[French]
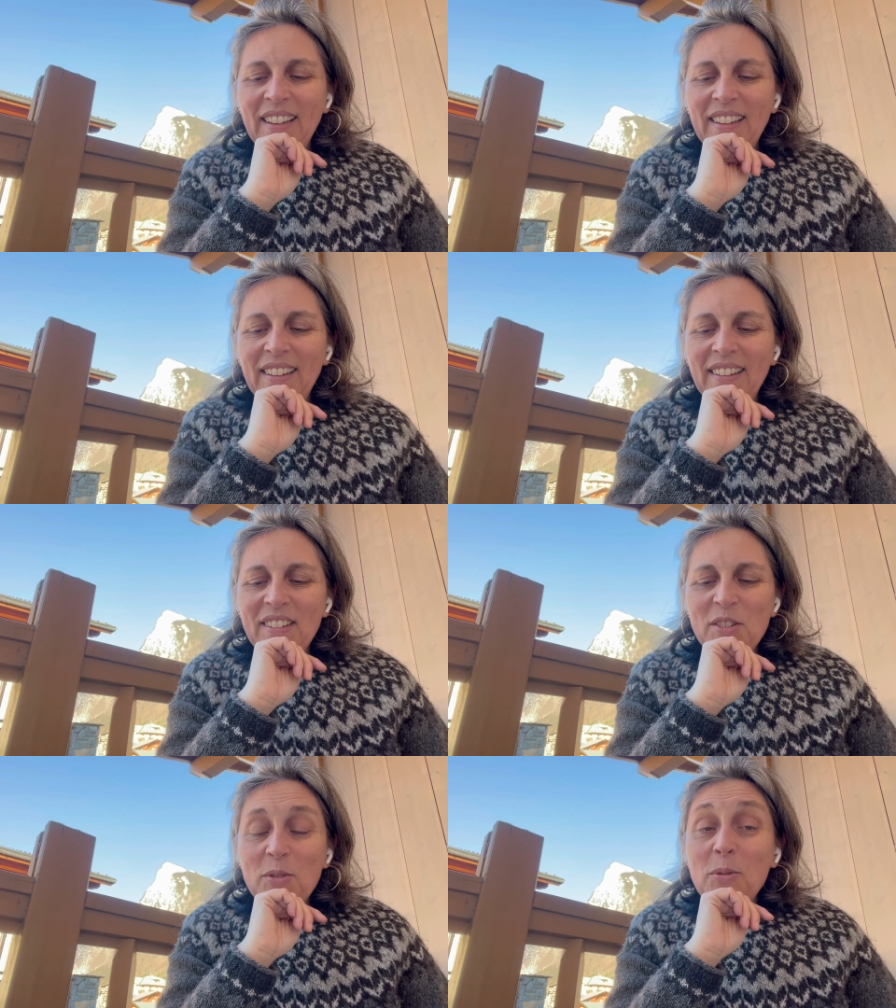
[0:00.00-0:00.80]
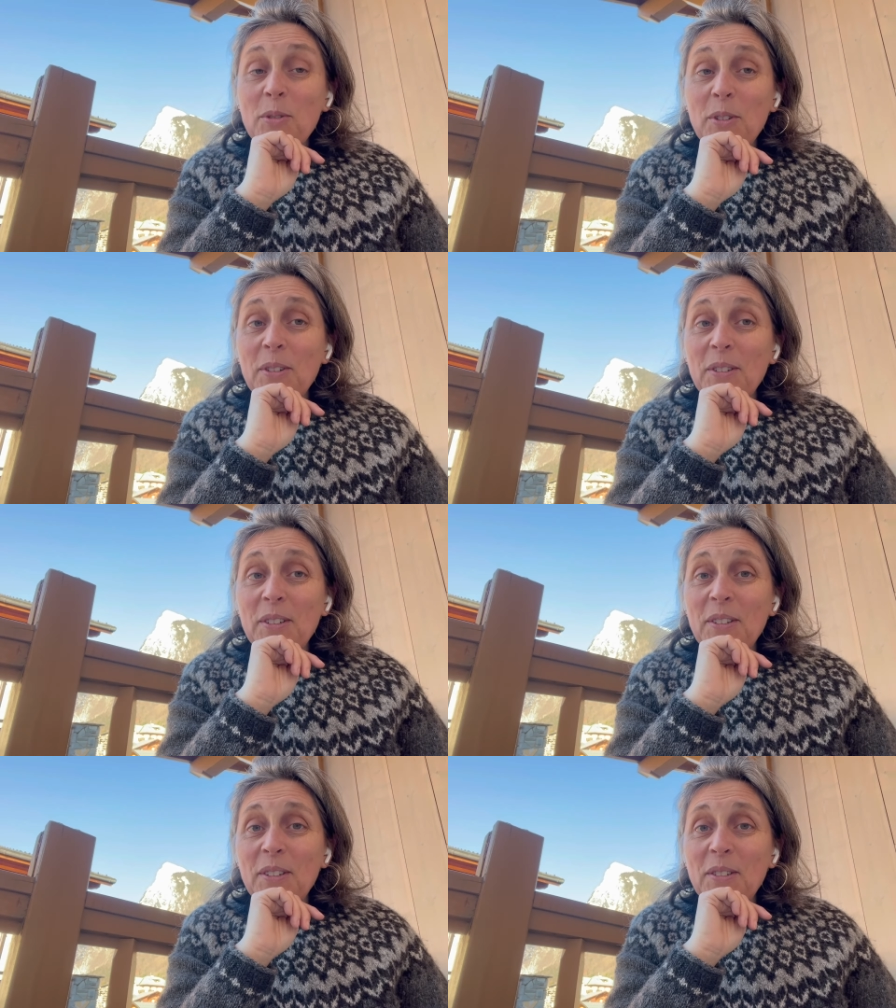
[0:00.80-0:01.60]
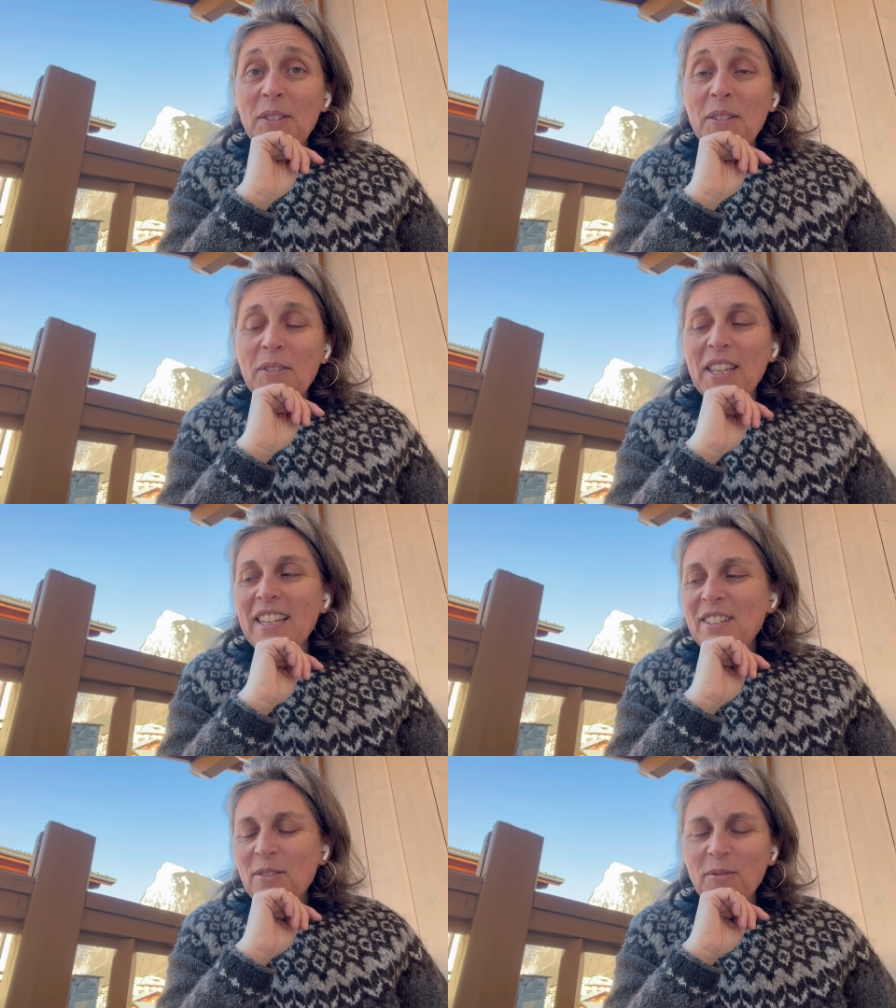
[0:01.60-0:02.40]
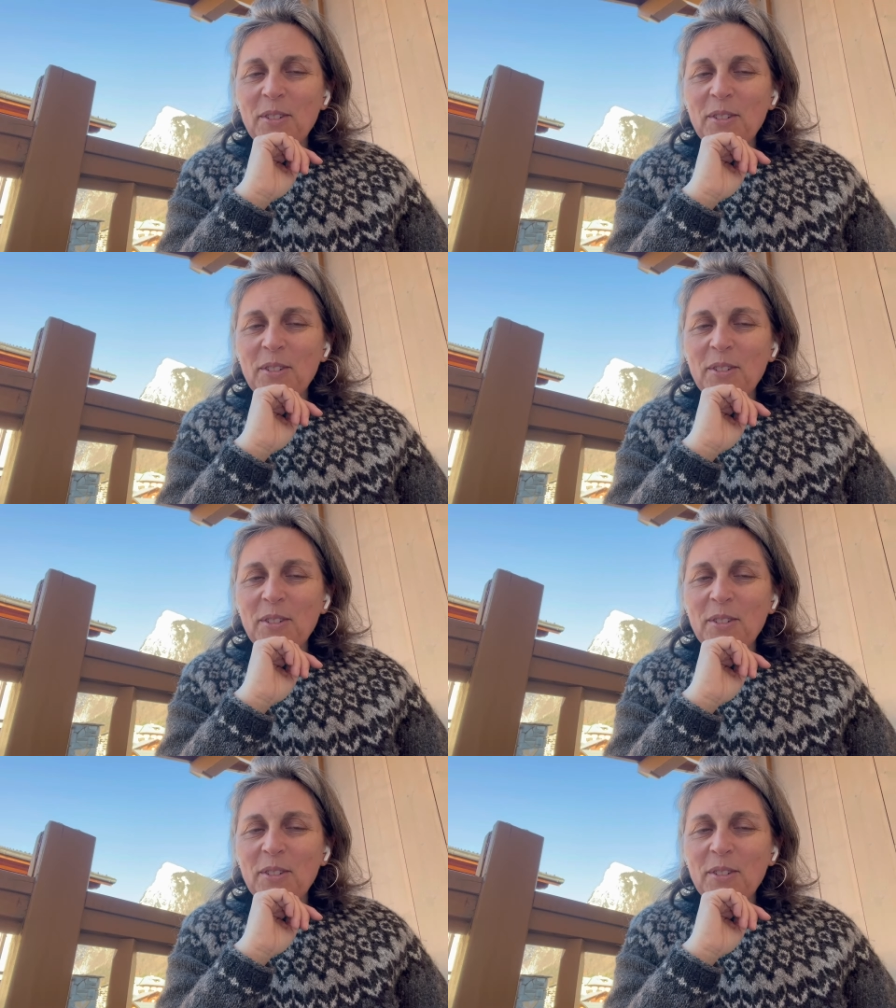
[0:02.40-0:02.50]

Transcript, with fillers: euh, chose euh, de ces voyages.